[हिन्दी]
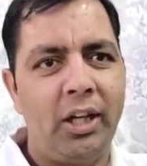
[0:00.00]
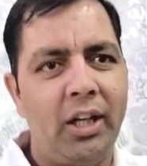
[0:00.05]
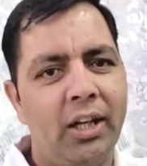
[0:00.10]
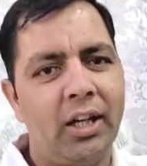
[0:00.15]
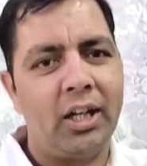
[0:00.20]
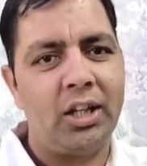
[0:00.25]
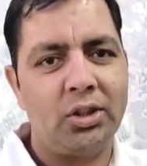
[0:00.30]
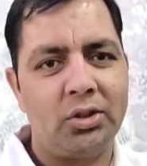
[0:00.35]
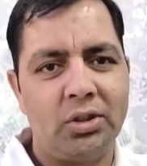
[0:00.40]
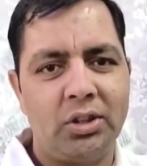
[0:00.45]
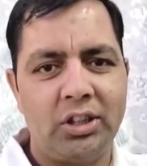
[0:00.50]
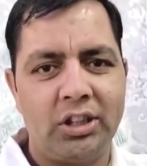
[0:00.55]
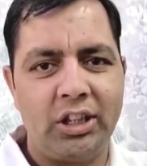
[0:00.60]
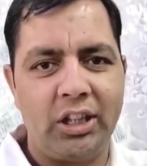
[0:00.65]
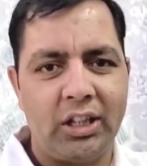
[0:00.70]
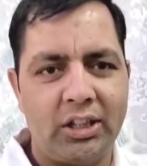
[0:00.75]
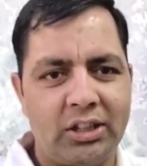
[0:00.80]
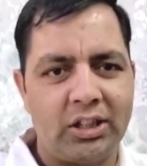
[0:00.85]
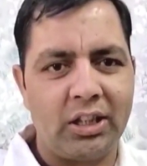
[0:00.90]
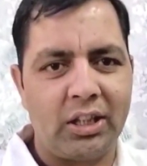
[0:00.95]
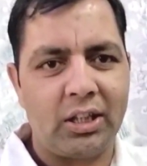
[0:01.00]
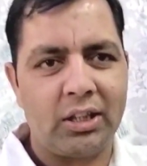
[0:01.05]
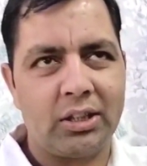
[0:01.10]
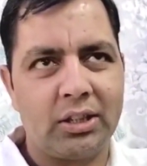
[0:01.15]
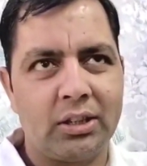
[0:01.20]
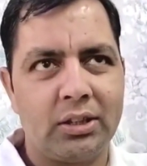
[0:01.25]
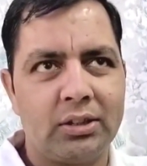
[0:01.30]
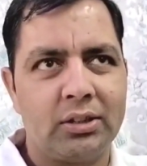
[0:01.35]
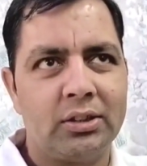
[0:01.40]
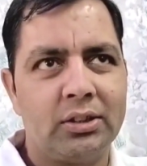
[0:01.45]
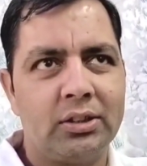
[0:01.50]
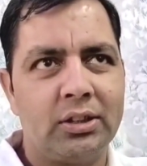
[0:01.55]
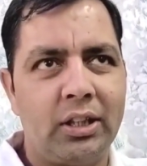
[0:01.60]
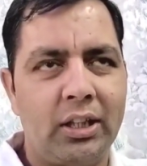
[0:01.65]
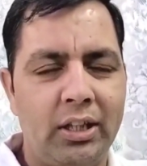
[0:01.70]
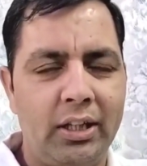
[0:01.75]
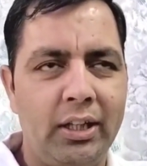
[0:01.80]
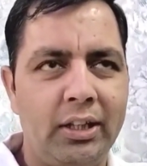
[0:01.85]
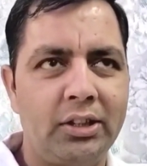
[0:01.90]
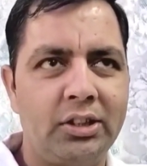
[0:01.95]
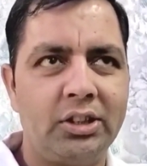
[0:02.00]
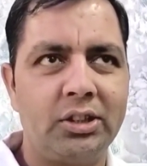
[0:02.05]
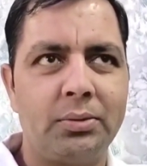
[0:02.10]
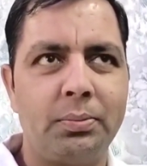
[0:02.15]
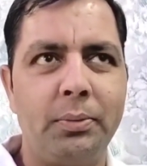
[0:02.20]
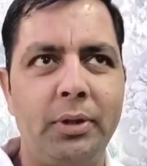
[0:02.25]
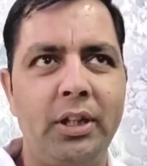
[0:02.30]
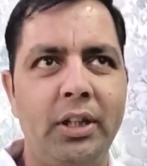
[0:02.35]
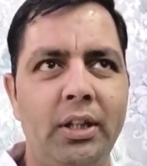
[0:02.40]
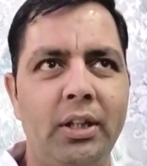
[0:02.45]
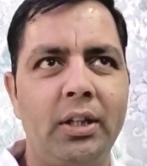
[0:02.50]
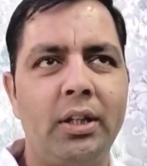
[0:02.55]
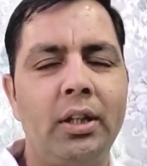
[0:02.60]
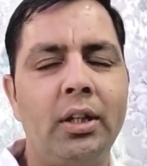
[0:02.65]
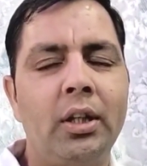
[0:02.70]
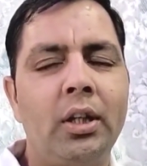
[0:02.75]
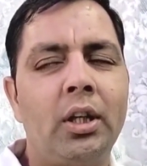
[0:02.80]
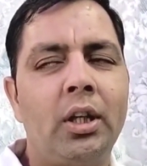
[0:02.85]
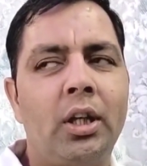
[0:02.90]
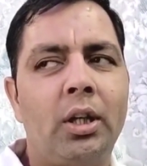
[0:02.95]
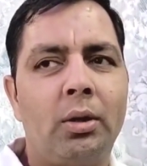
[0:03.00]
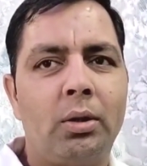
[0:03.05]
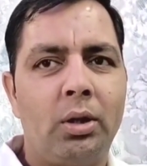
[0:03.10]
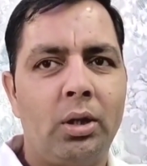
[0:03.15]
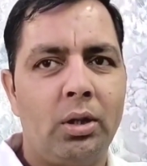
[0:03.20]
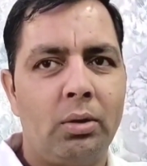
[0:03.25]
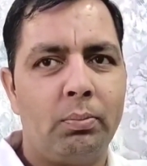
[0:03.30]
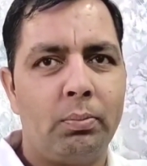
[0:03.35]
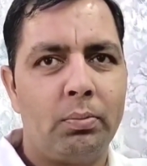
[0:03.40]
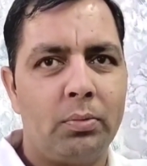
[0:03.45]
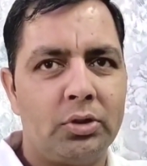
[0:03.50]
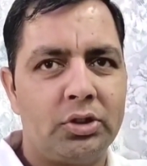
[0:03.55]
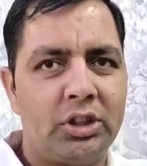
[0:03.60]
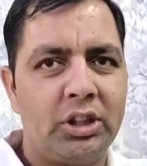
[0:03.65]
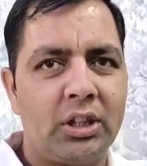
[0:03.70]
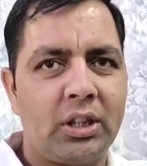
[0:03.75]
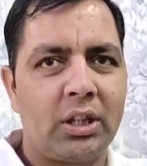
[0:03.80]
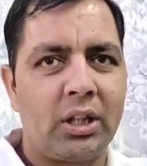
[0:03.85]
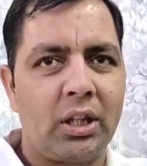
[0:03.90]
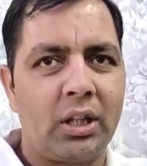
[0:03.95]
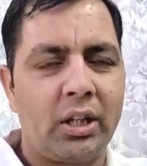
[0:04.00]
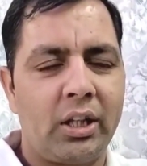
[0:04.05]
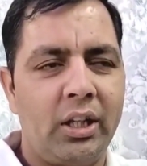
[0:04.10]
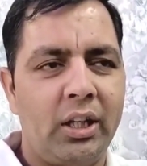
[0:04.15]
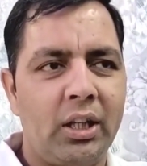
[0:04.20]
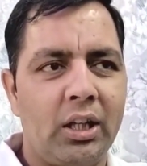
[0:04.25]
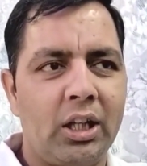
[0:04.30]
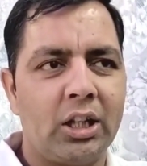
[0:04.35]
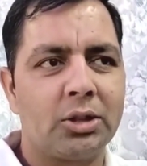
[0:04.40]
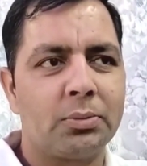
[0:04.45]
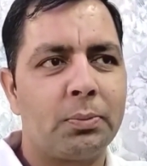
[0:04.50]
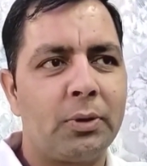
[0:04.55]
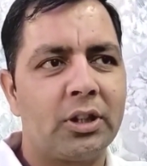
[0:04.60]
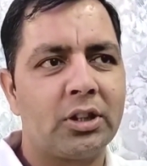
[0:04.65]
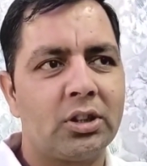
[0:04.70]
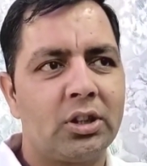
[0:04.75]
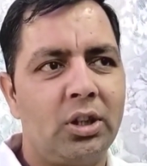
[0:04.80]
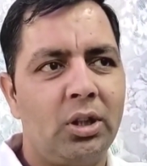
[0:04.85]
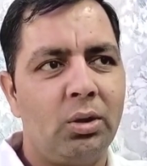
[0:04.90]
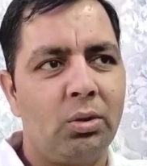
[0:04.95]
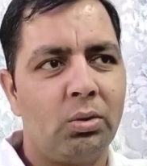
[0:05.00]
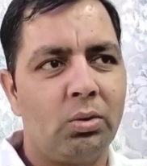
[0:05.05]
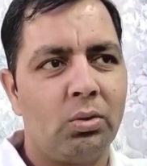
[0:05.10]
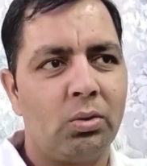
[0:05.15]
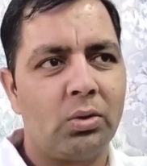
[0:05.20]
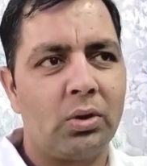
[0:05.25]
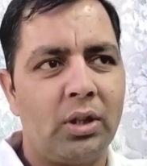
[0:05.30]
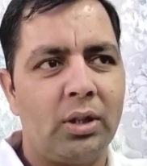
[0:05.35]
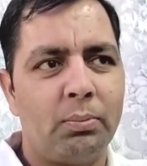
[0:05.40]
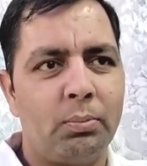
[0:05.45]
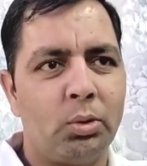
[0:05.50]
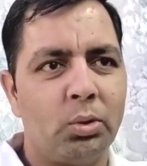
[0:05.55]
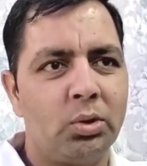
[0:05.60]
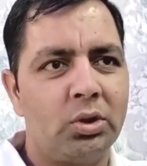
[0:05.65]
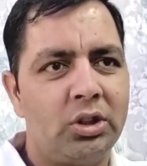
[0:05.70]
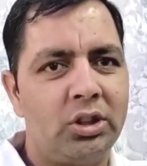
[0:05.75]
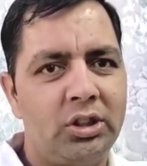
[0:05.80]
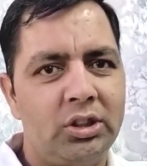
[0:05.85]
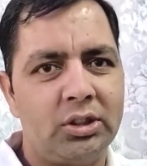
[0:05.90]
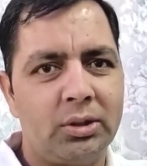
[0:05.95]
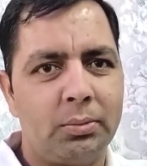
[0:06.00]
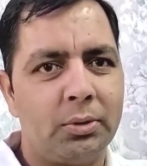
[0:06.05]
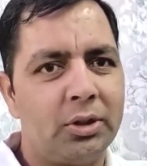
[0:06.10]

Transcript: मेले का आयोजन किया जा रहा था है जिसमें सिक्कर के आसपास के लोगों का बहुत ही